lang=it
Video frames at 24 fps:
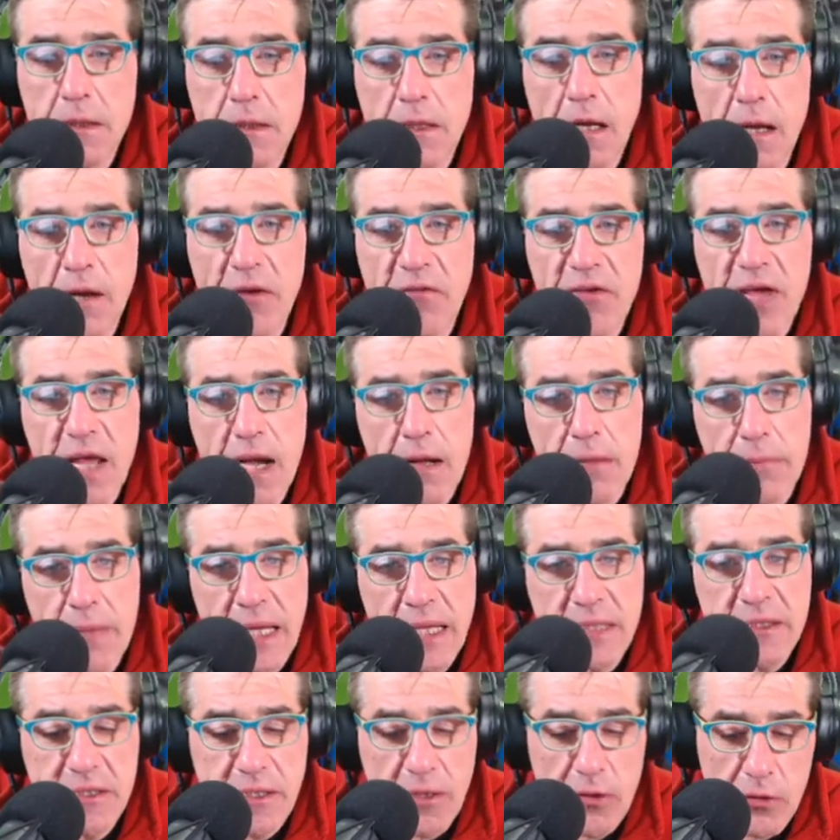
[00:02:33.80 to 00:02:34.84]
allora,
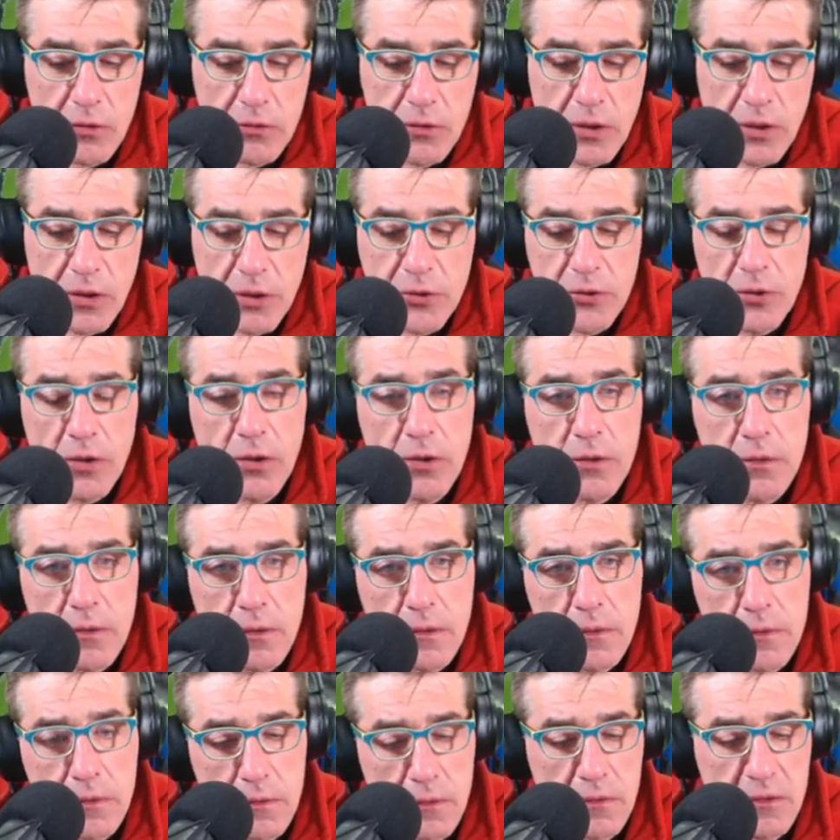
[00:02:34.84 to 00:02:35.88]
veramente non, non,
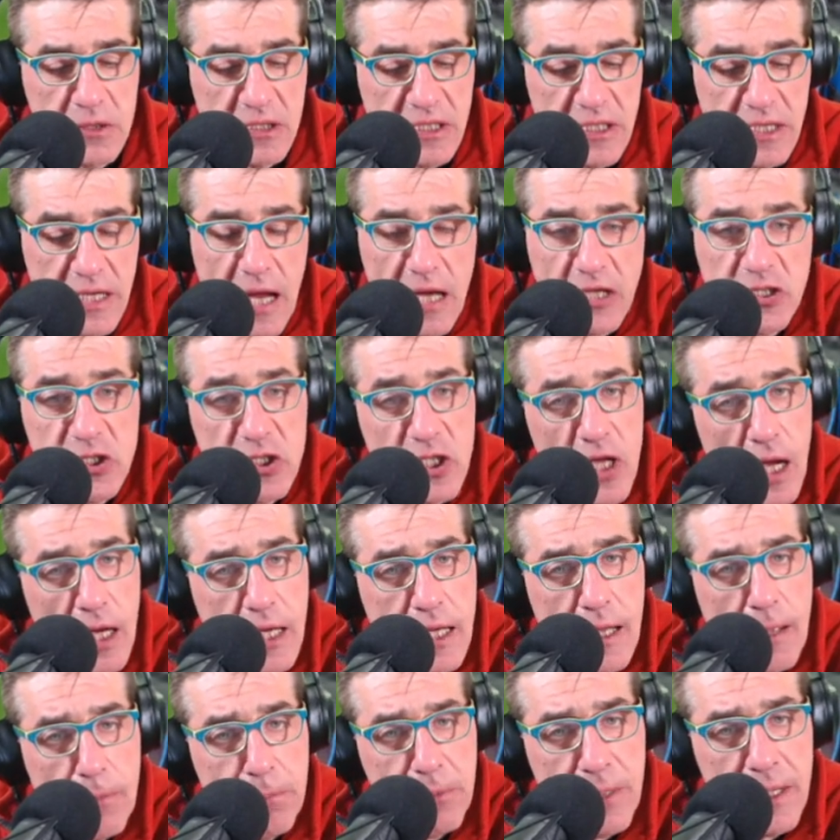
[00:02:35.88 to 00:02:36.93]
non, non, si riesce a
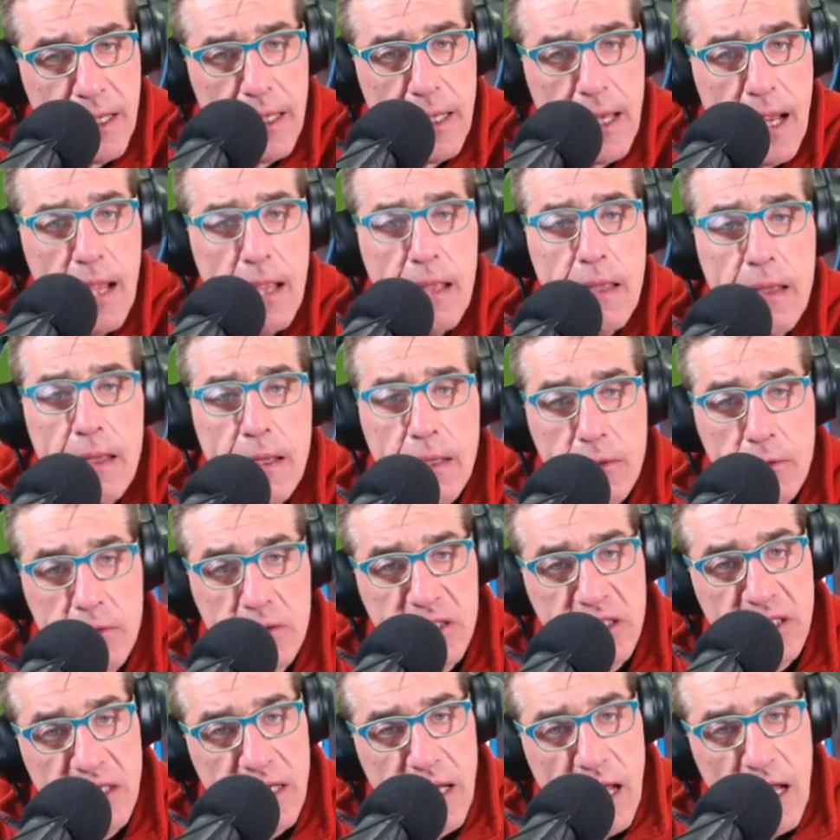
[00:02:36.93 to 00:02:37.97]
capire non
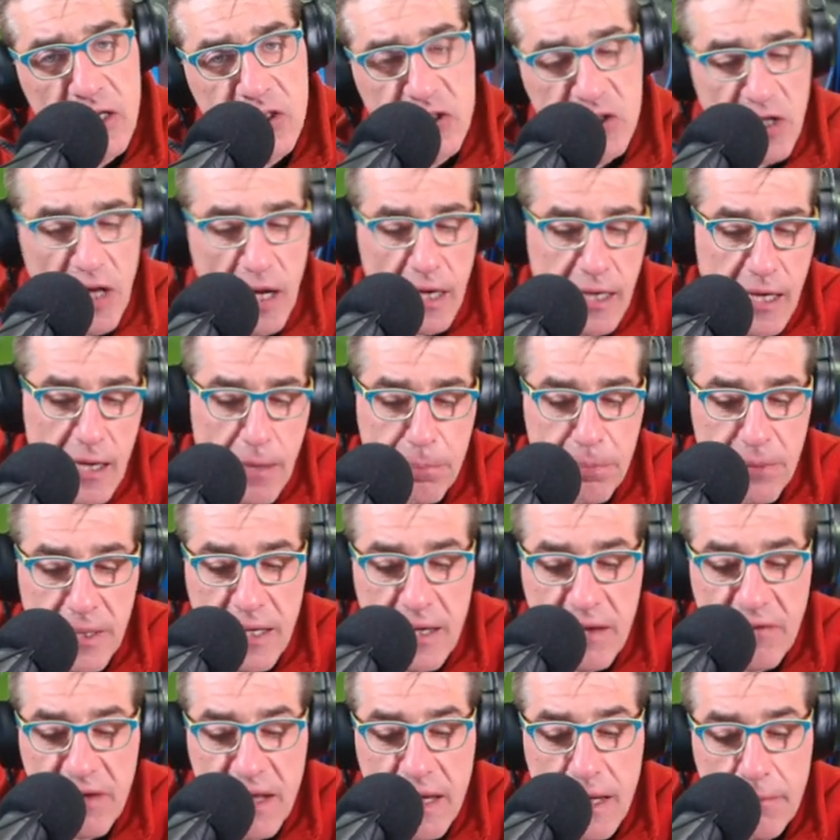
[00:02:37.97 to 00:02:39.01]
si riesce a
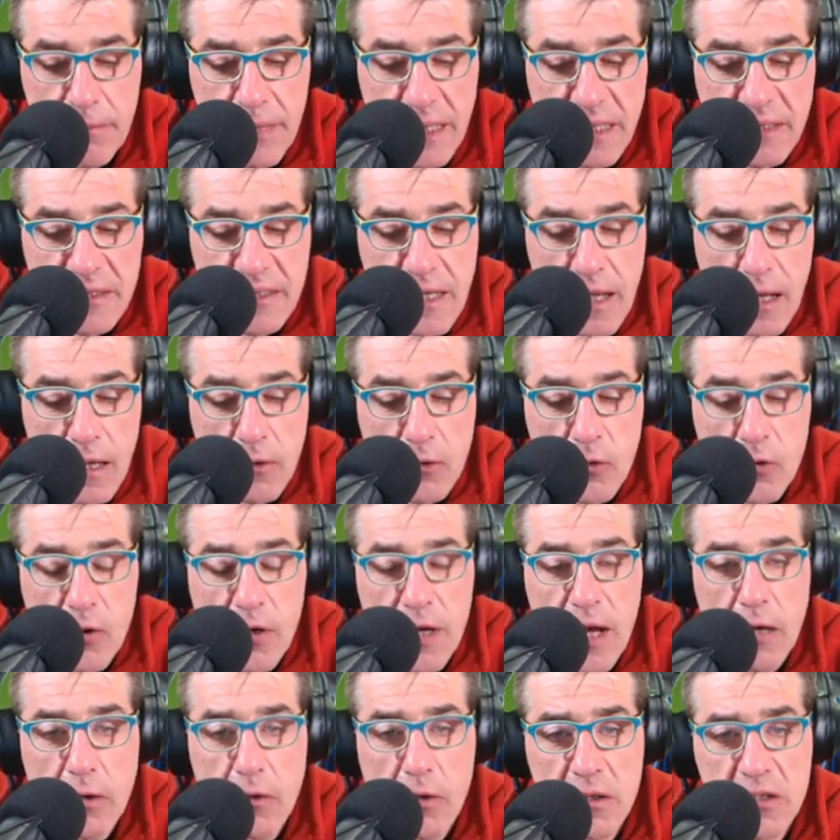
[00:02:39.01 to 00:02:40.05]
capire veramente
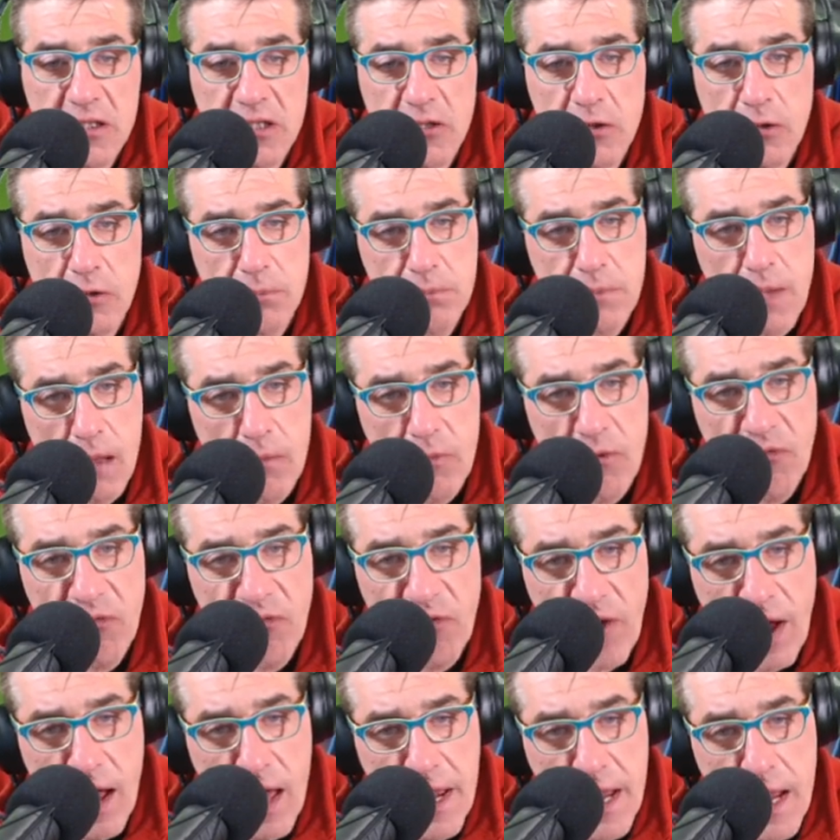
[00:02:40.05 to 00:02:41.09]
ancora cosa dobbiamo
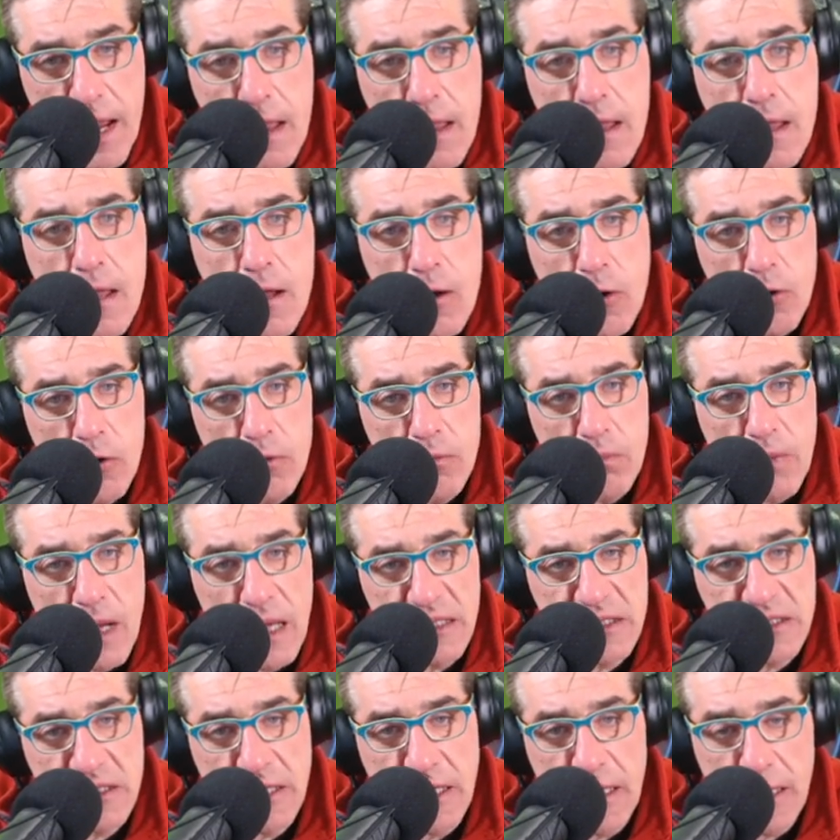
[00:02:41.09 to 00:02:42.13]
fare con
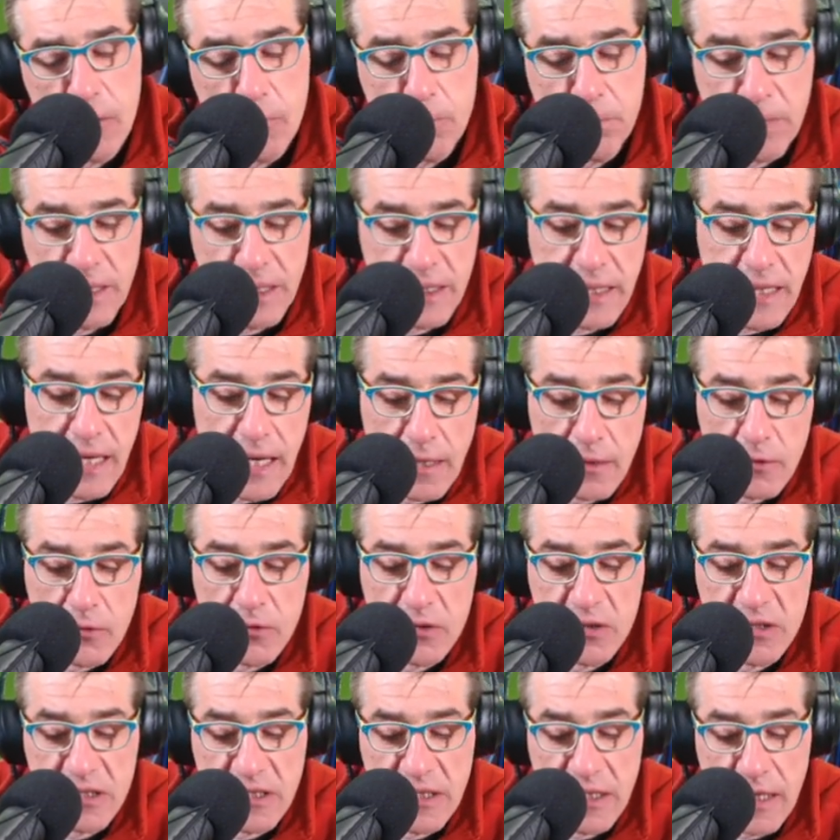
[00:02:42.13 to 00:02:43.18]
Mastino perché
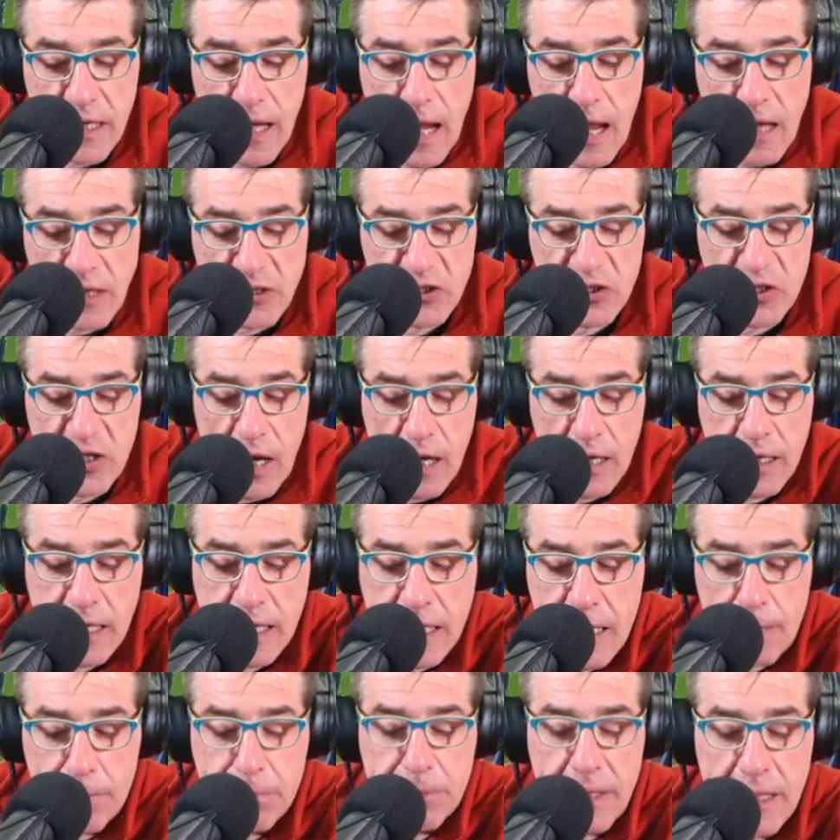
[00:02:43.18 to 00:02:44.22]
non si riesce a
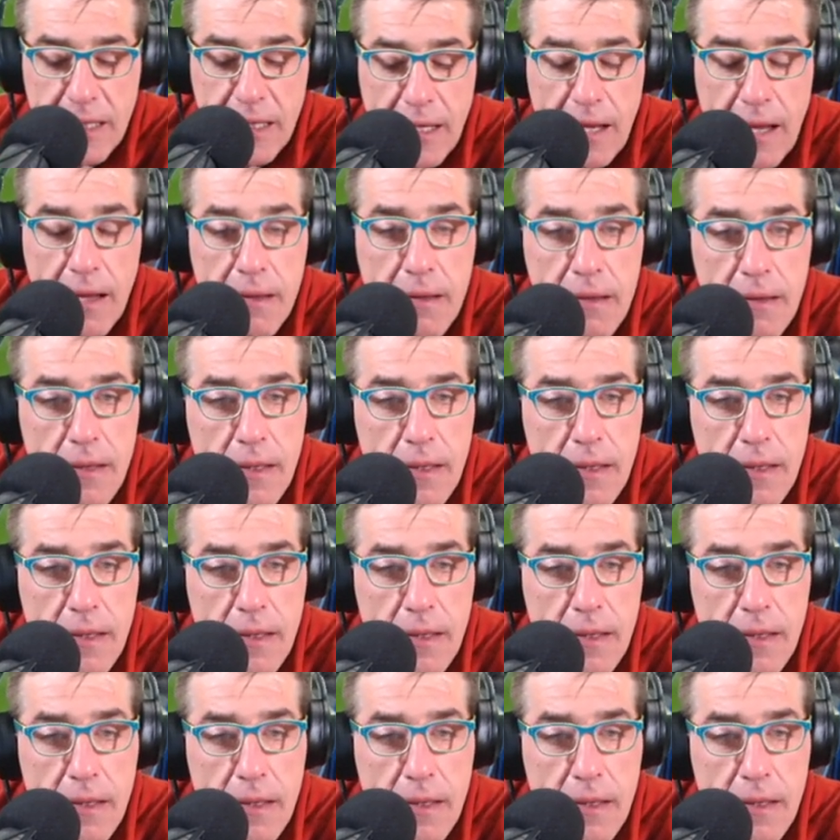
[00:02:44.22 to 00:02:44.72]
capire